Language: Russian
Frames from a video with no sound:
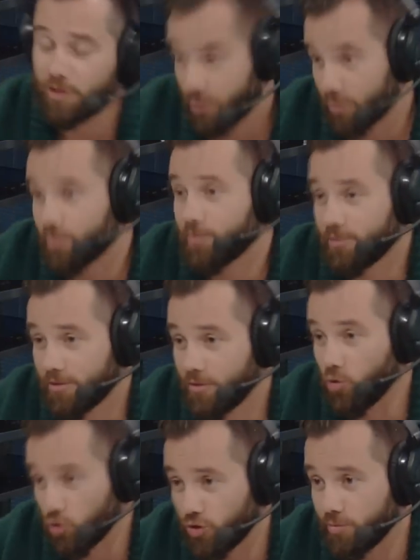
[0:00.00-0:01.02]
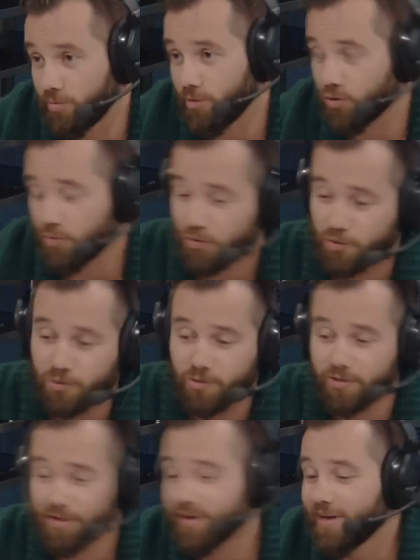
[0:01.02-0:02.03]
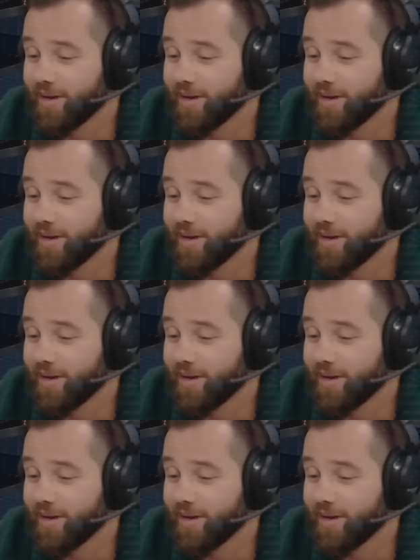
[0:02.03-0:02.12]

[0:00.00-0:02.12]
они же кошки, по большому счету, да?